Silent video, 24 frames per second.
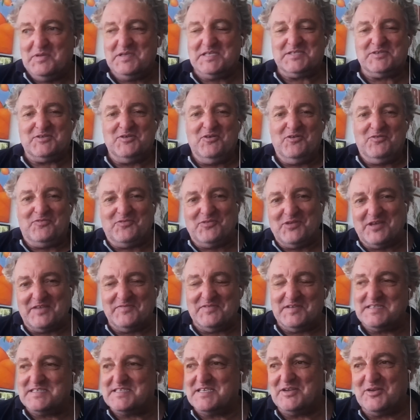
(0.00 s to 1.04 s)
bist du für
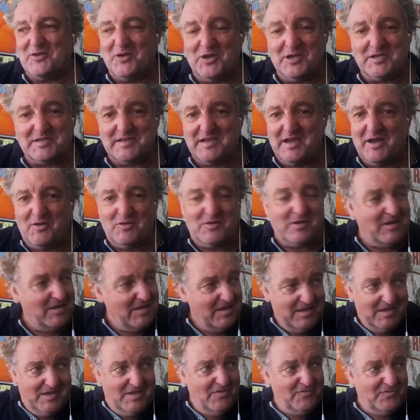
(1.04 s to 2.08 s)
gewisse Leute auch
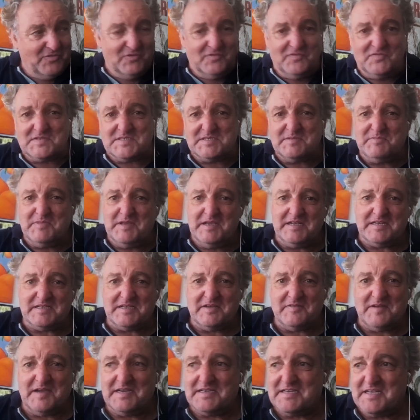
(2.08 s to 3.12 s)
15
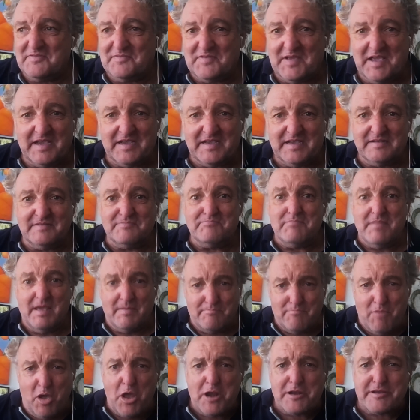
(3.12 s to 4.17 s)
Meter weiter weg ein
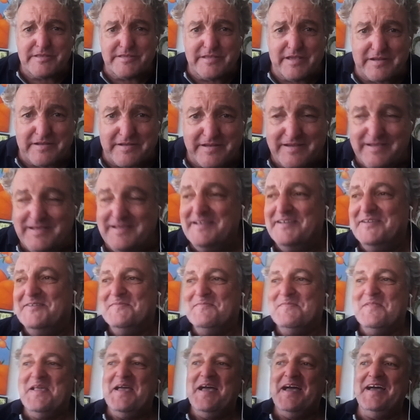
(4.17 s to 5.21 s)
Mörder
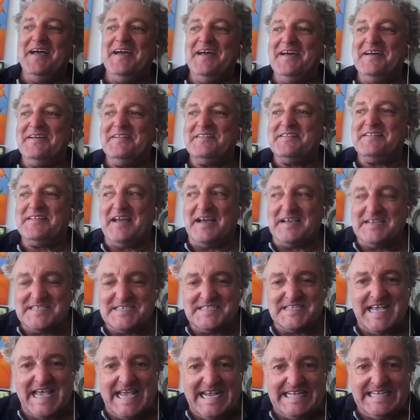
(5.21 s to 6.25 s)
äh,
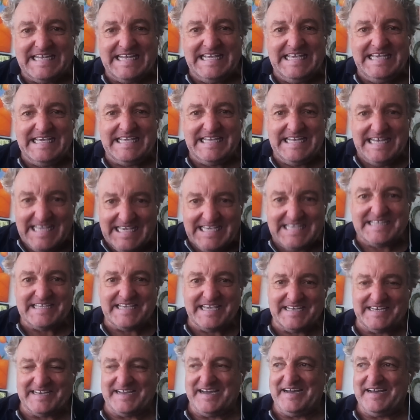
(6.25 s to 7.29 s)
das hätte ich nicht
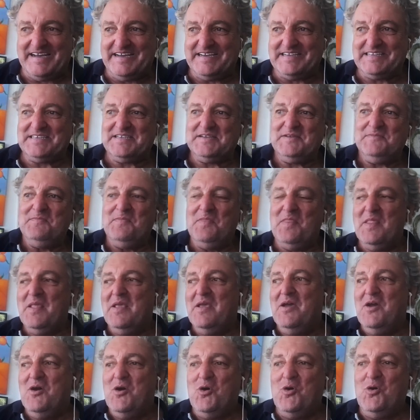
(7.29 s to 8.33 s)
gedacht.
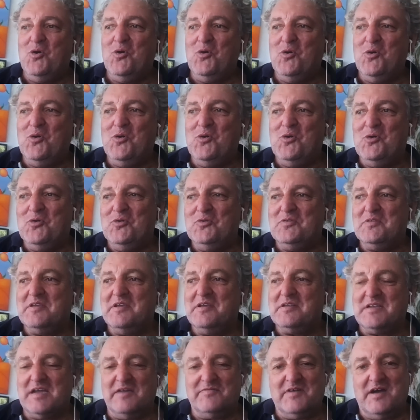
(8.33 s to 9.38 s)
Und
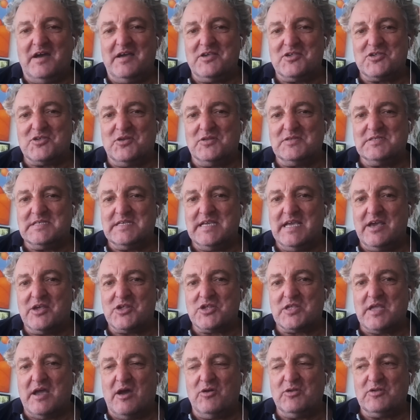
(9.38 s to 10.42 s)
äh, da war ich schon sehr
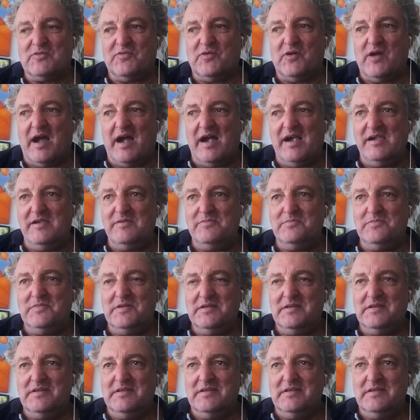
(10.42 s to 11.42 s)
erstaunt, vor allem